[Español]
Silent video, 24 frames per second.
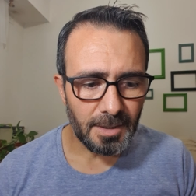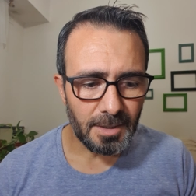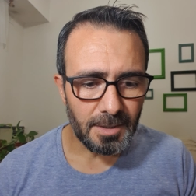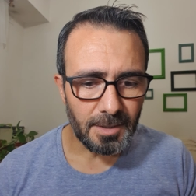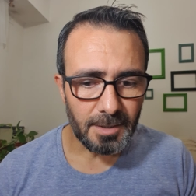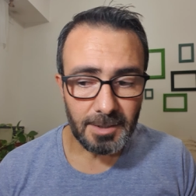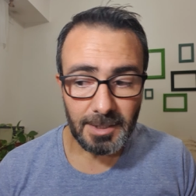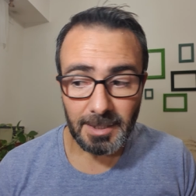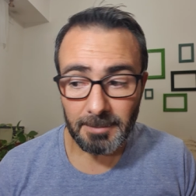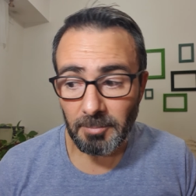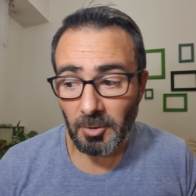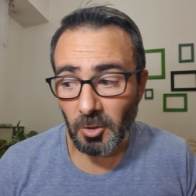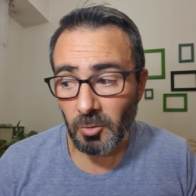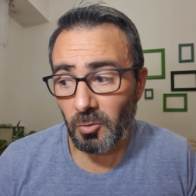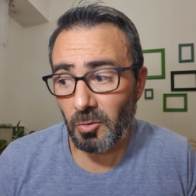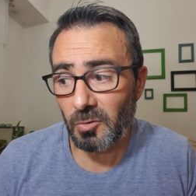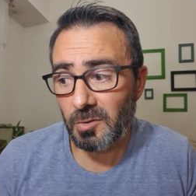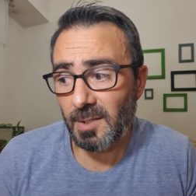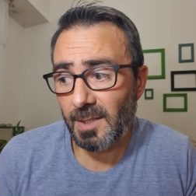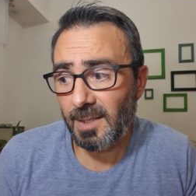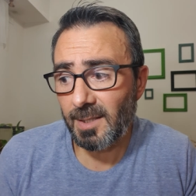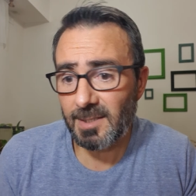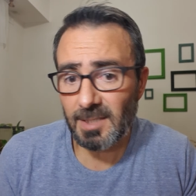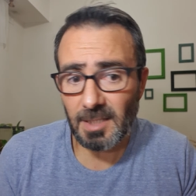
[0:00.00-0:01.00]
De pronto
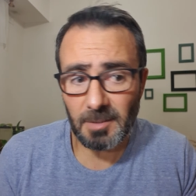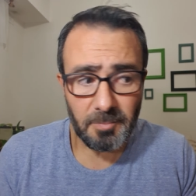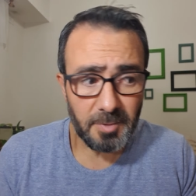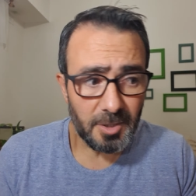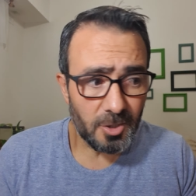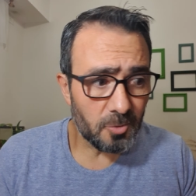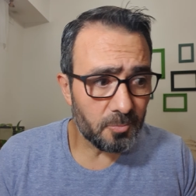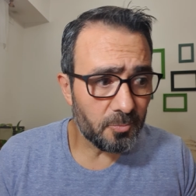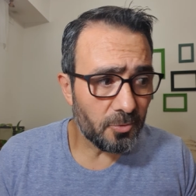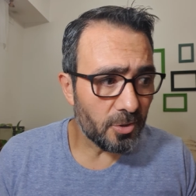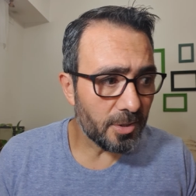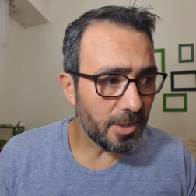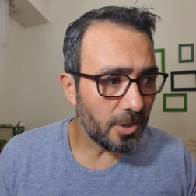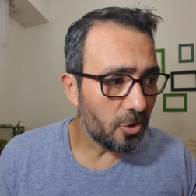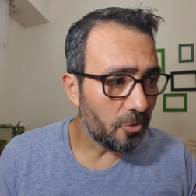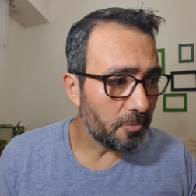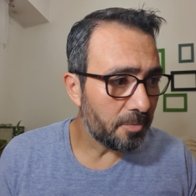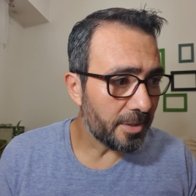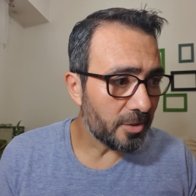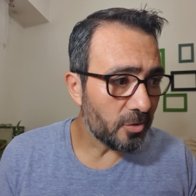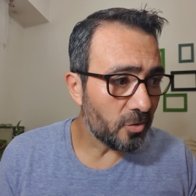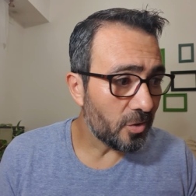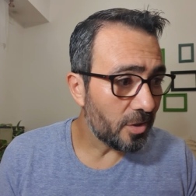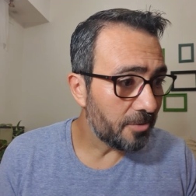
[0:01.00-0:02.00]
se desesperó porque lo
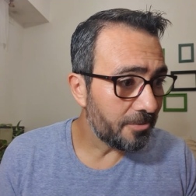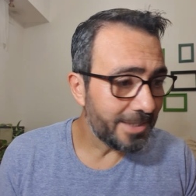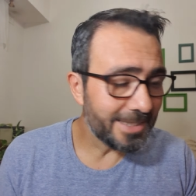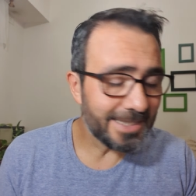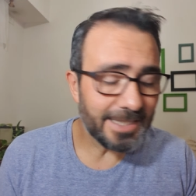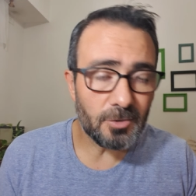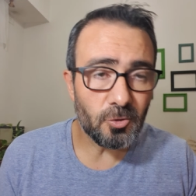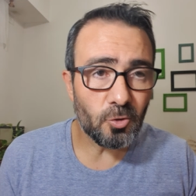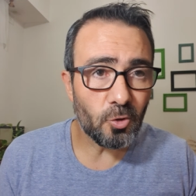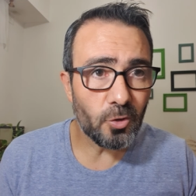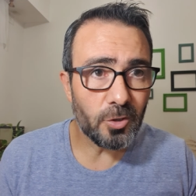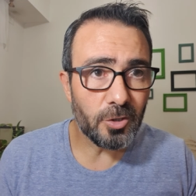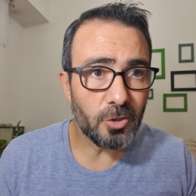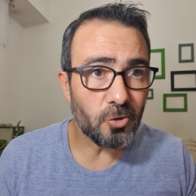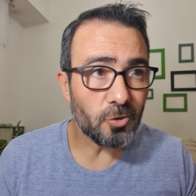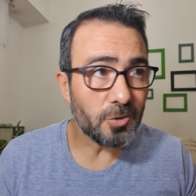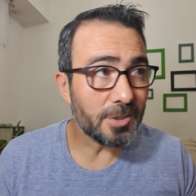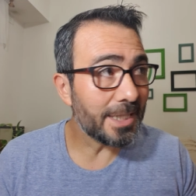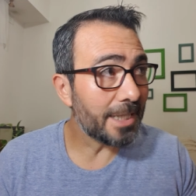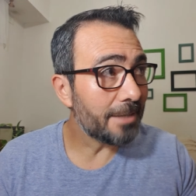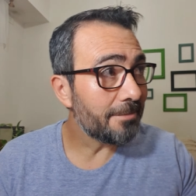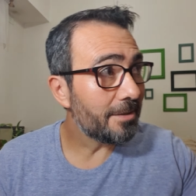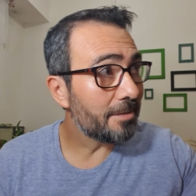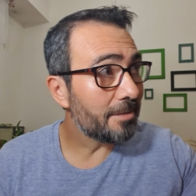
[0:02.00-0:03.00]
perdió de vista, no lo
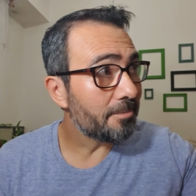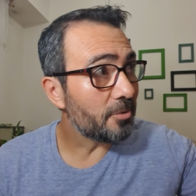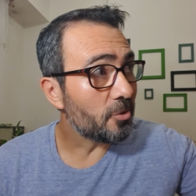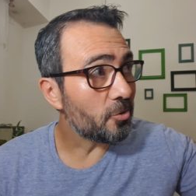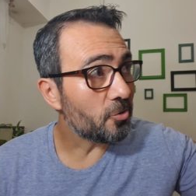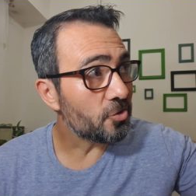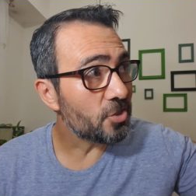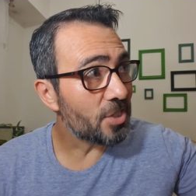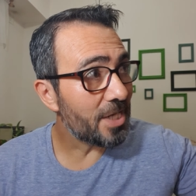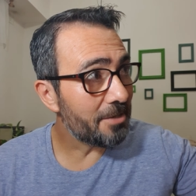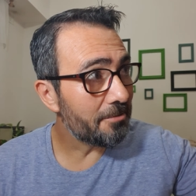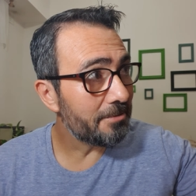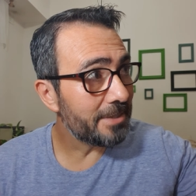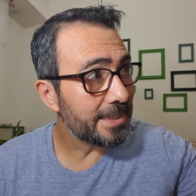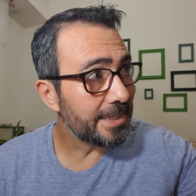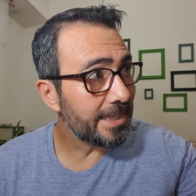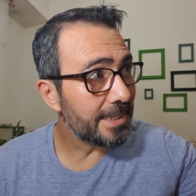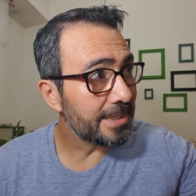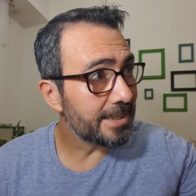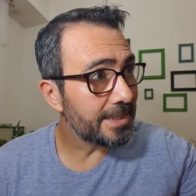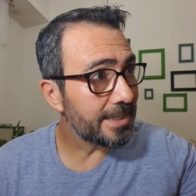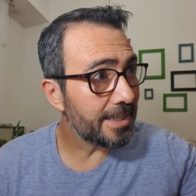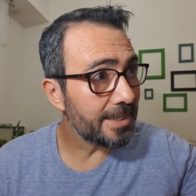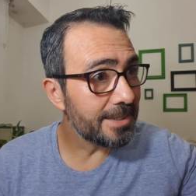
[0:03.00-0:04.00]
encontraba, pero ya venía
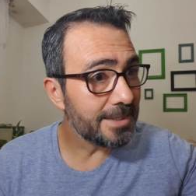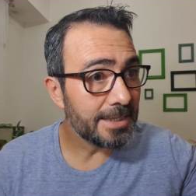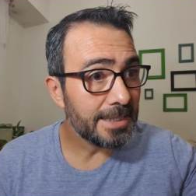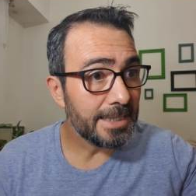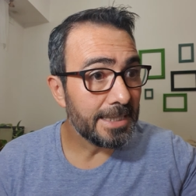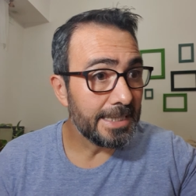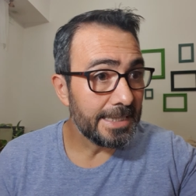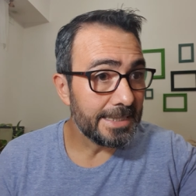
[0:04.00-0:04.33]
el tren,